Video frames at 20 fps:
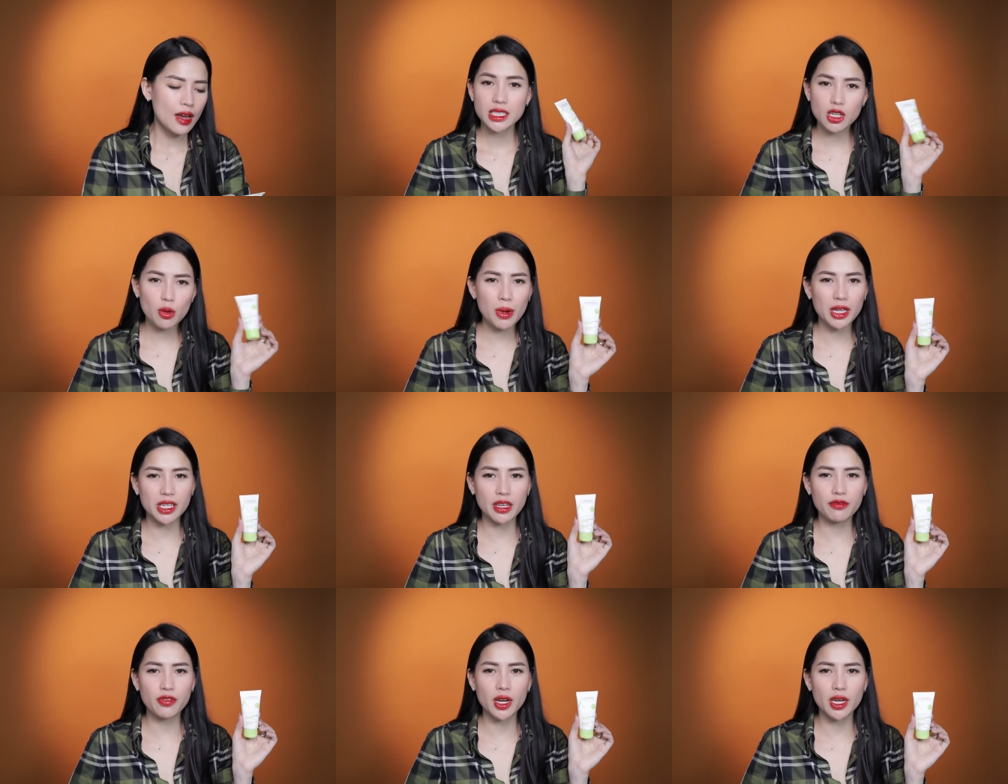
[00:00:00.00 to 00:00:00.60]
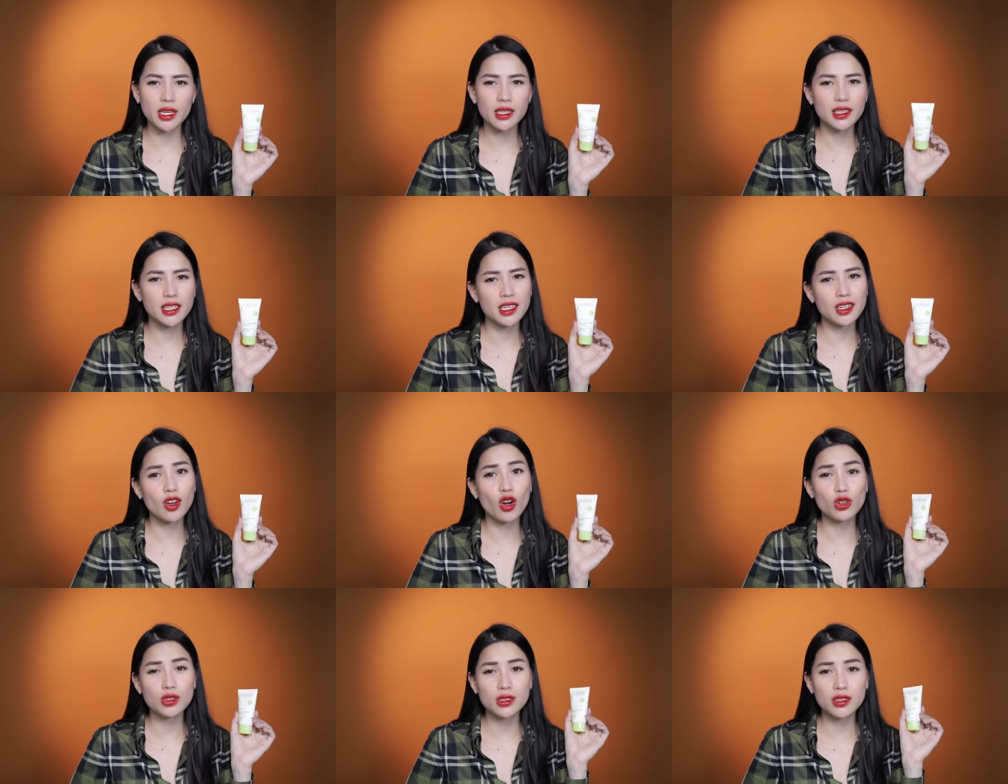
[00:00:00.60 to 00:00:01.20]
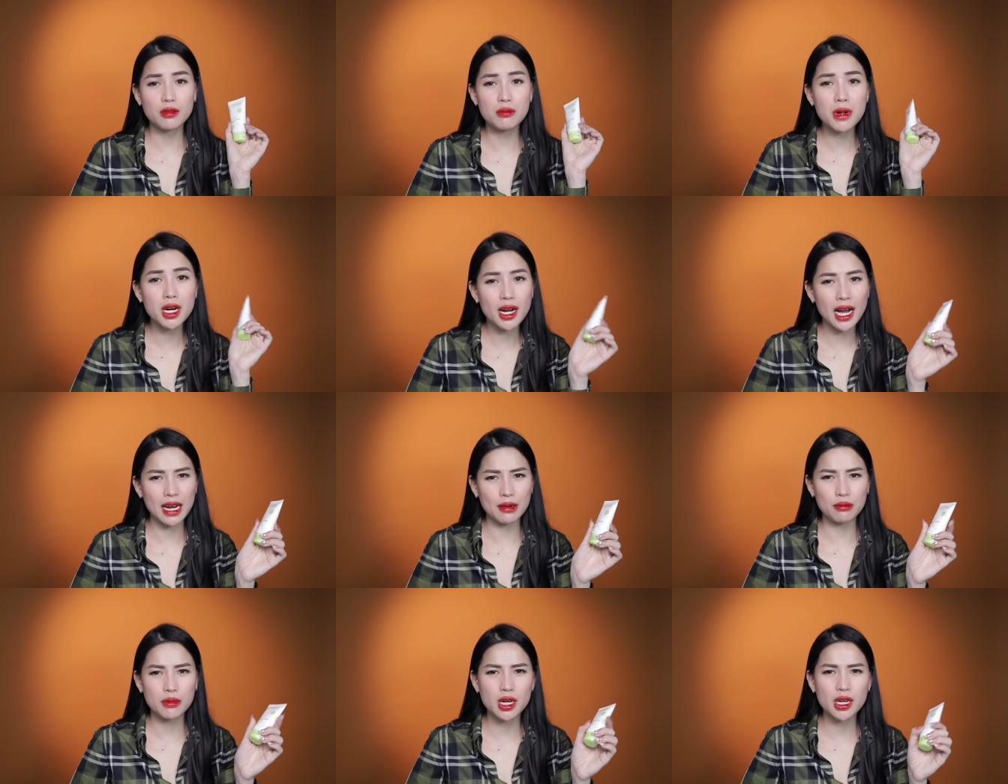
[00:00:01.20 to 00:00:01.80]
Trong bản thành phần ấy thì có chứa bơ
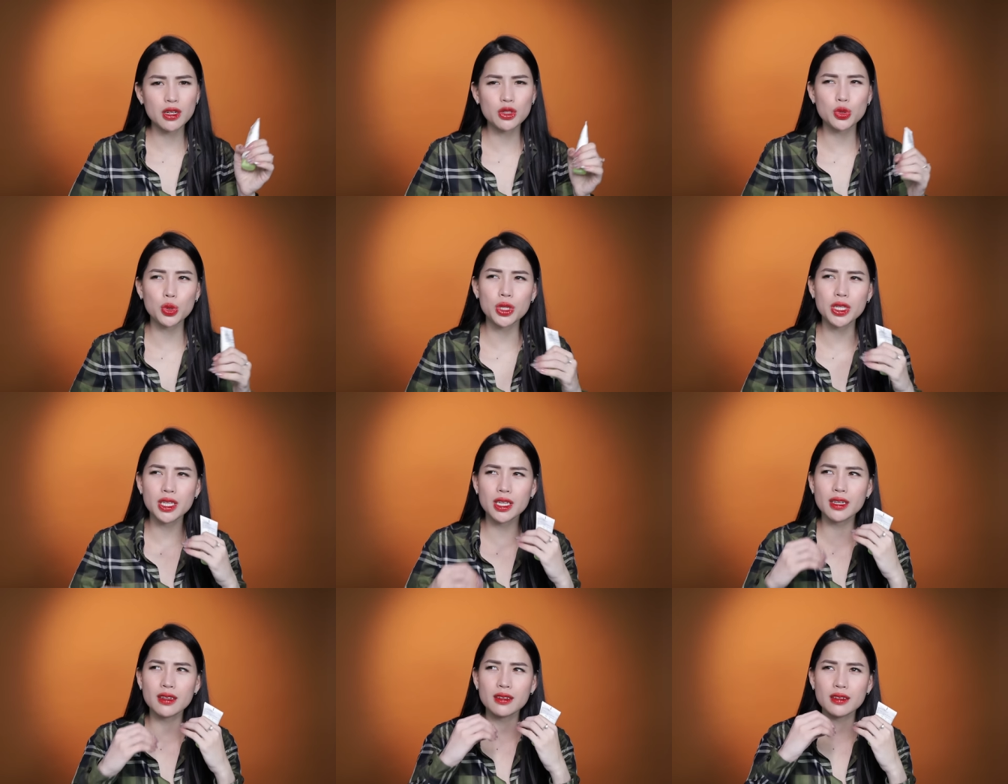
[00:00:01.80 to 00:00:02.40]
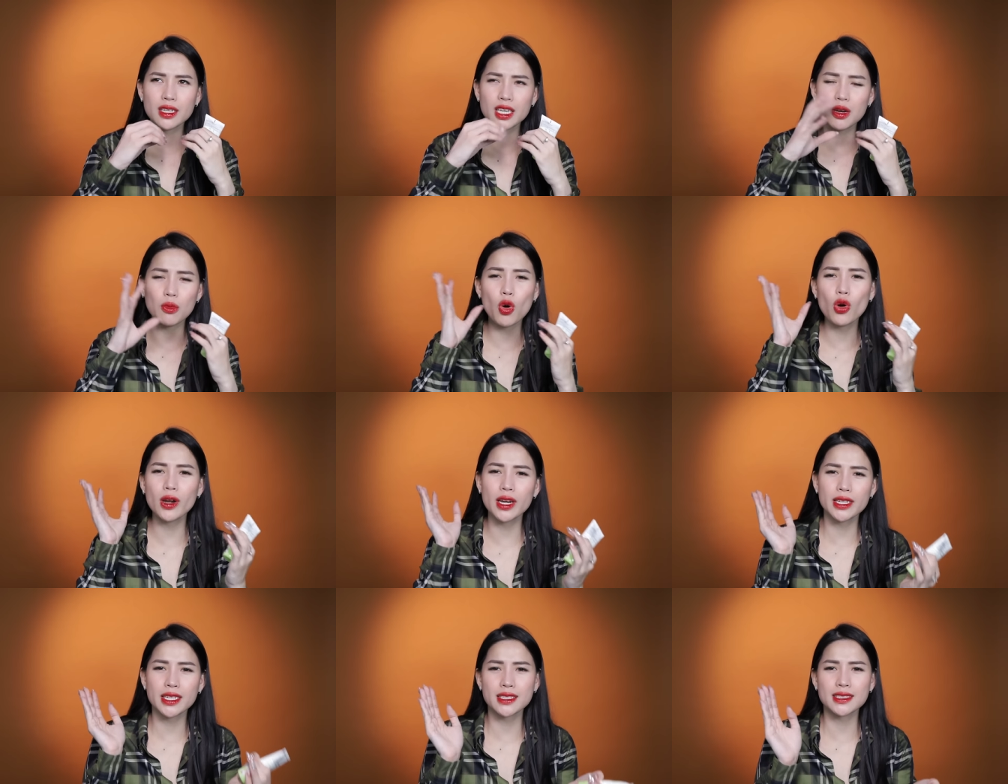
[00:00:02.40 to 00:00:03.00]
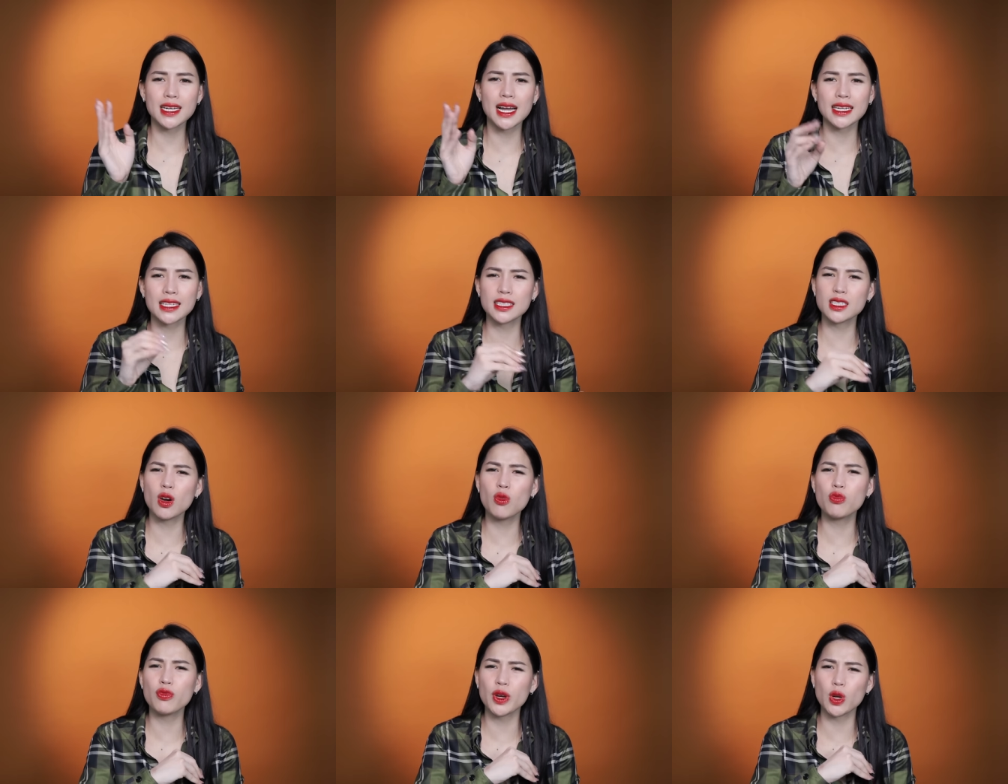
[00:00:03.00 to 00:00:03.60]
hạt mỡ, tuy nhiên khi bôi lên trên da thì
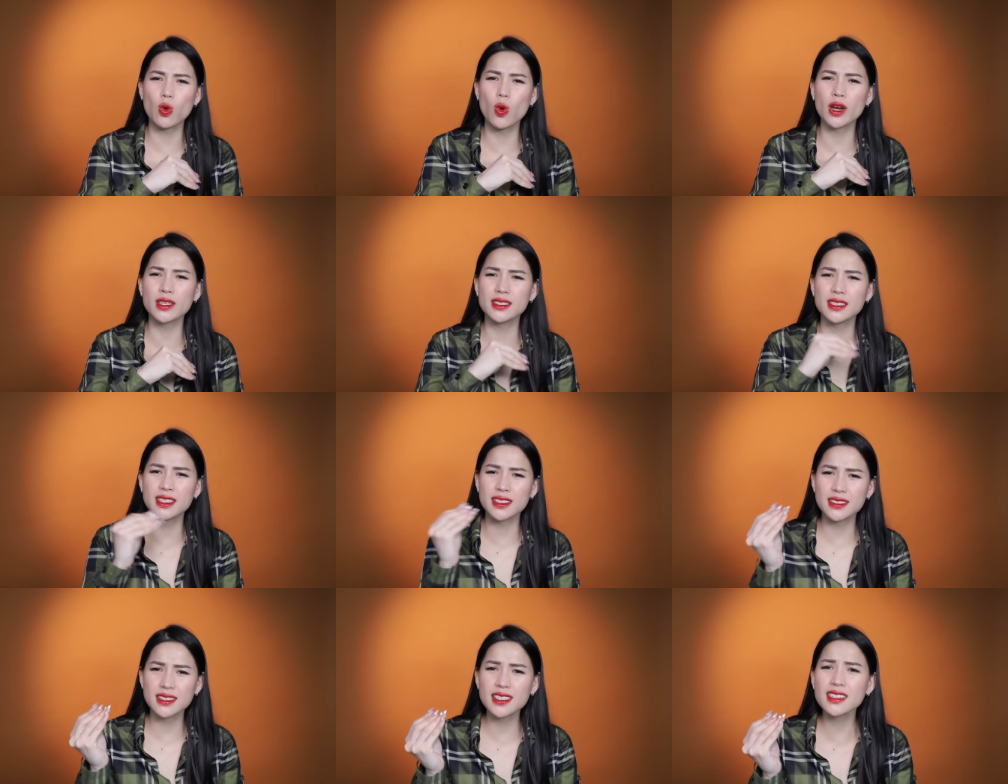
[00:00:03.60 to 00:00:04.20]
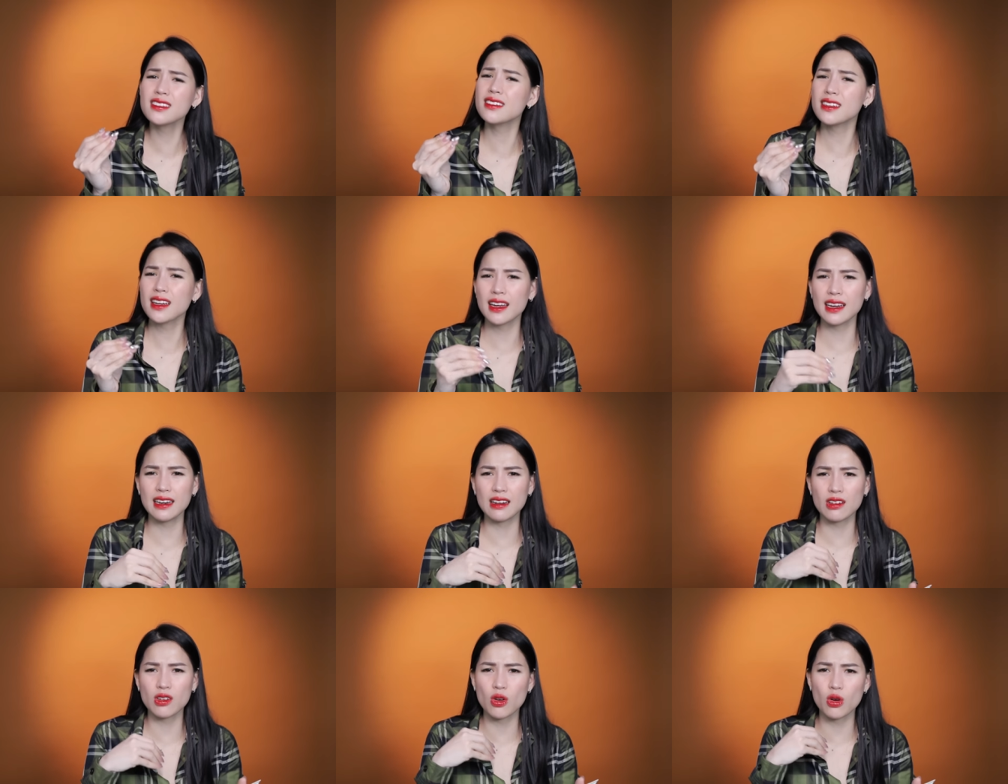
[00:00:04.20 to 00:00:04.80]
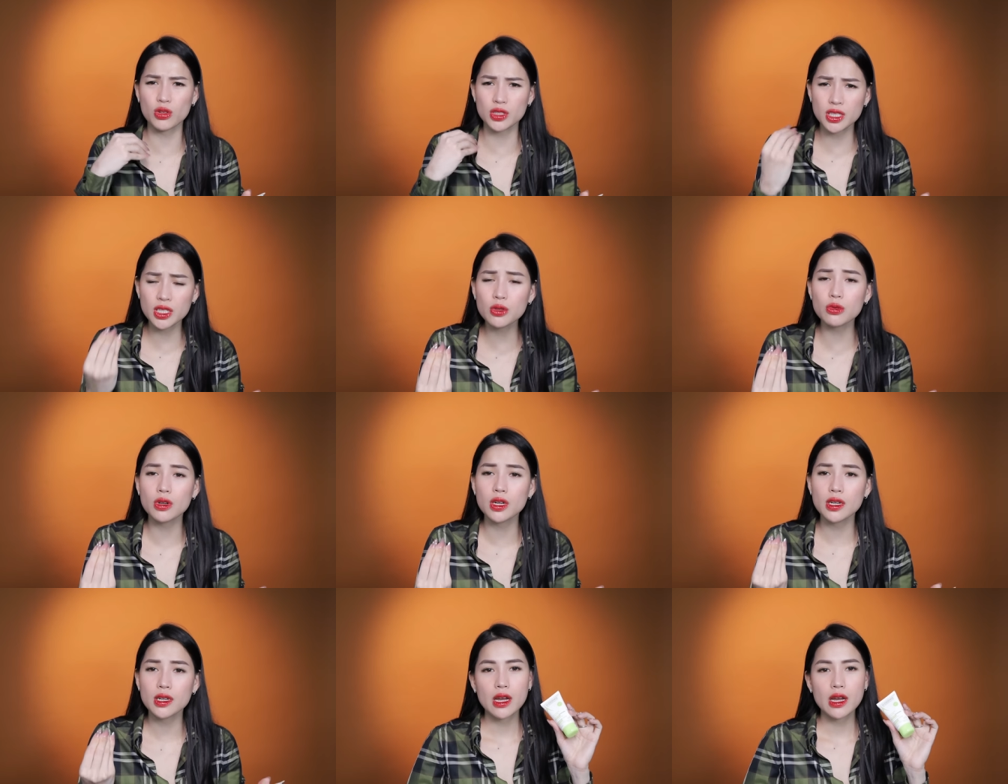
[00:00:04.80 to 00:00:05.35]
không phải quá dính dít hay là khó chịu.